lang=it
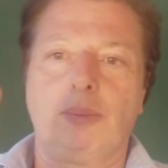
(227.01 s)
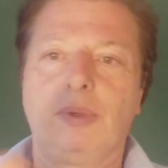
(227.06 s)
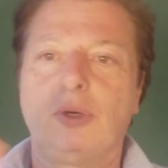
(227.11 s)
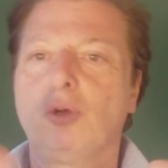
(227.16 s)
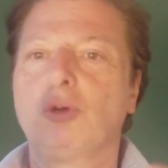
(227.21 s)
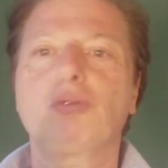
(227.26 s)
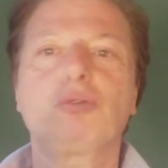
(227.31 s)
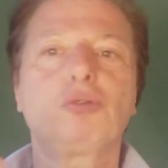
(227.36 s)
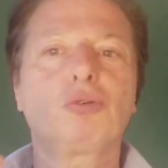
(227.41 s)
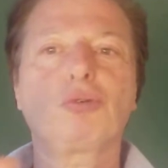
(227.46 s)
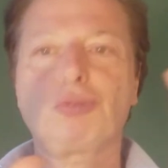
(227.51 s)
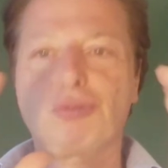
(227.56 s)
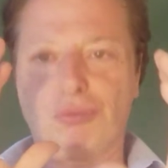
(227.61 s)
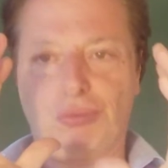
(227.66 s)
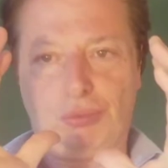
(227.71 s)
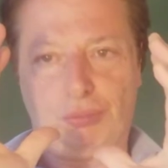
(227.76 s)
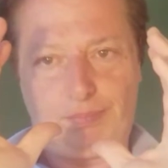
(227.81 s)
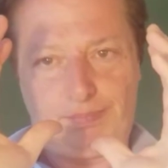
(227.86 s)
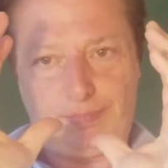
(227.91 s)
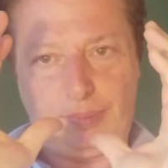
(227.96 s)

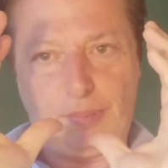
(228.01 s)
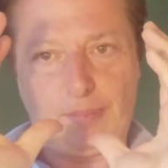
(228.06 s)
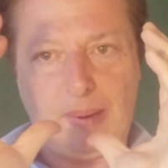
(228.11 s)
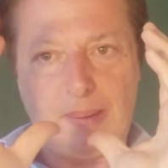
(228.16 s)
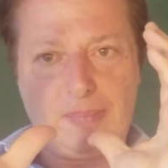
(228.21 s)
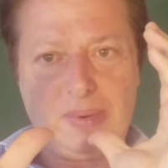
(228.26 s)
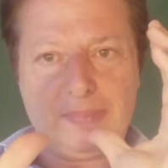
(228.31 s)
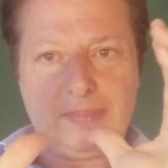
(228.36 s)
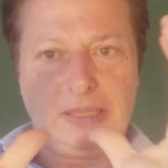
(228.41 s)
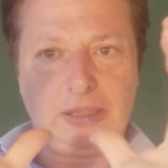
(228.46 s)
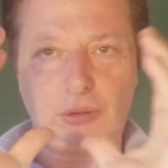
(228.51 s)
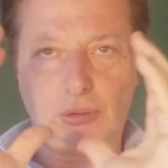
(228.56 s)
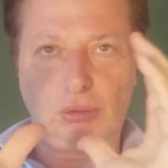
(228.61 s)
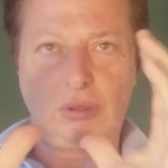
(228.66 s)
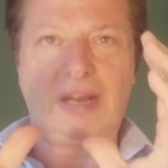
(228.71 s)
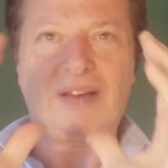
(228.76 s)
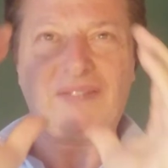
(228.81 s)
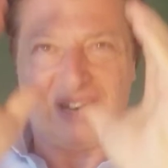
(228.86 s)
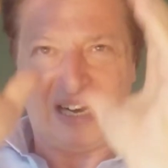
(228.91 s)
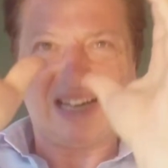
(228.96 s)
non, probabilmente
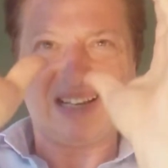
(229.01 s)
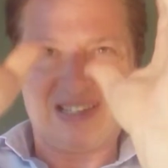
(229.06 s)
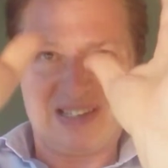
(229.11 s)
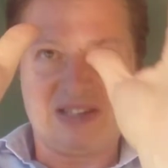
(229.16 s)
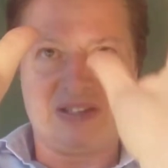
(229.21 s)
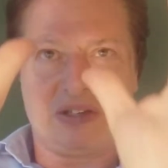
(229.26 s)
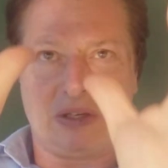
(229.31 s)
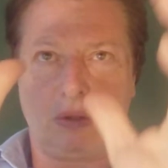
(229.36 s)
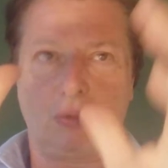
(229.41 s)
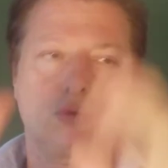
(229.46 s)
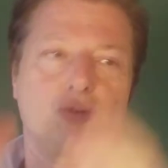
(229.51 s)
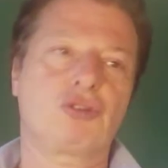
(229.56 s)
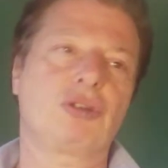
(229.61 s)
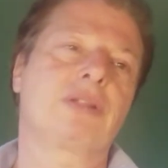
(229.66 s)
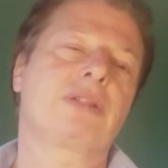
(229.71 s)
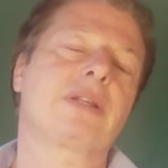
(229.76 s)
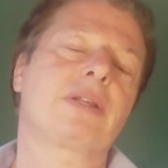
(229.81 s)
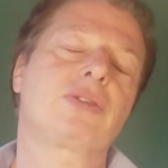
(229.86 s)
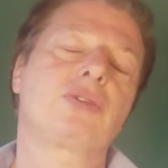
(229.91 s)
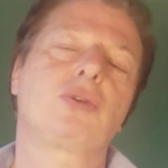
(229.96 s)
non avrà la stessa
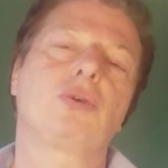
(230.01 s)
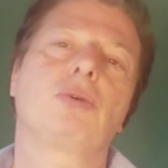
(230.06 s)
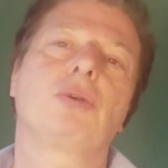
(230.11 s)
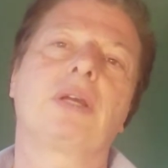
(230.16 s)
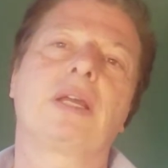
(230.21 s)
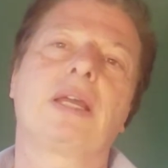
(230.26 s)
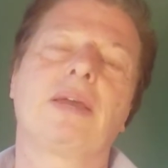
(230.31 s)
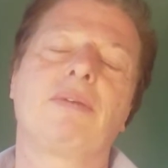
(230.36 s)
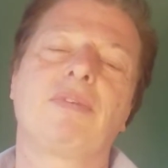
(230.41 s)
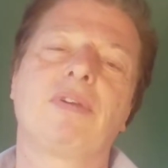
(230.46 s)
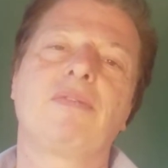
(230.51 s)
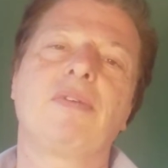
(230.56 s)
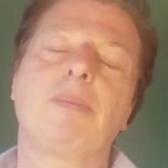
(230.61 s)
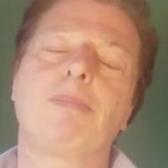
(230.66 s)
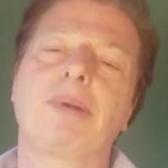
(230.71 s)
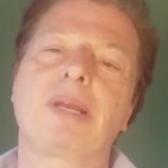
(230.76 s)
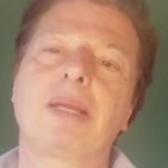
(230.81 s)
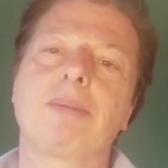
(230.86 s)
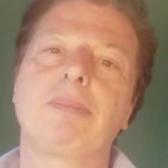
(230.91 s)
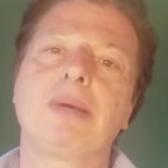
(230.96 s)
concentrazione che aveva
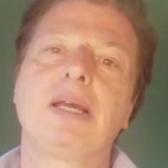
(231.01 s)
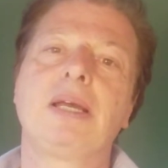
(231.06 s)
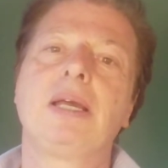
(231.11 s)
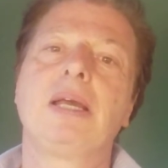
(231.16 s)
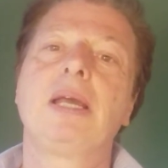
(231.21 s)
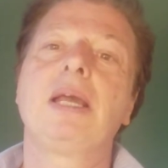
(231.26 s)
prima,